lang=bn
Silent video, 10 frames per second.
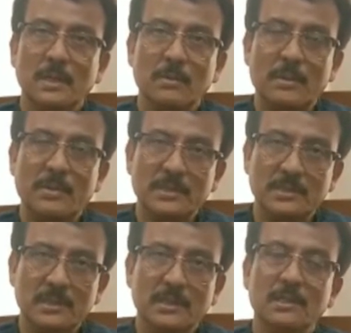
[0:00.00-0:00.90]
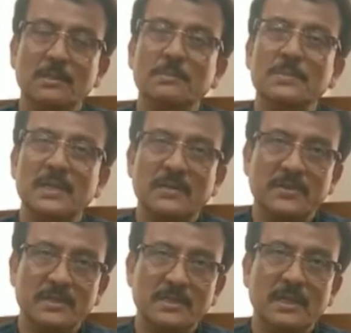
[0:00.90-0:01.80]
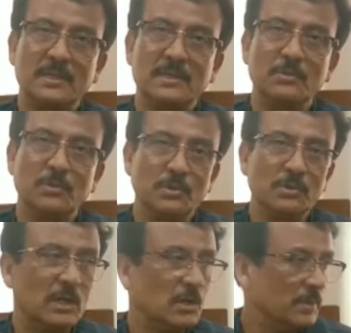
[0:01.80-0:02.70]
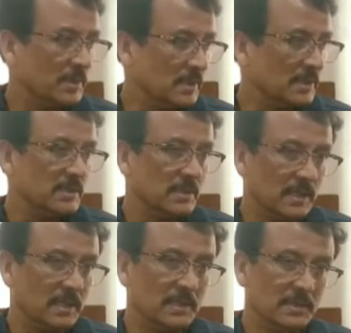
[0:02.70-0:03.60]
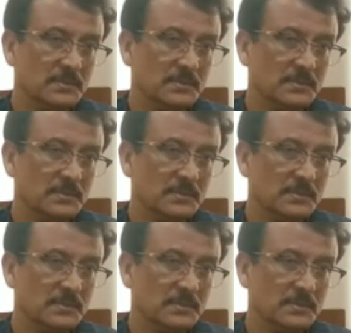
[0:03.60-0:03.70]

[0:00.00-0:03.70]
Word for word: এবং আমাদের যিনি চেয়ারপারসন আছেন উনিও জানুয়ারি মাসে এসেছেন এখানে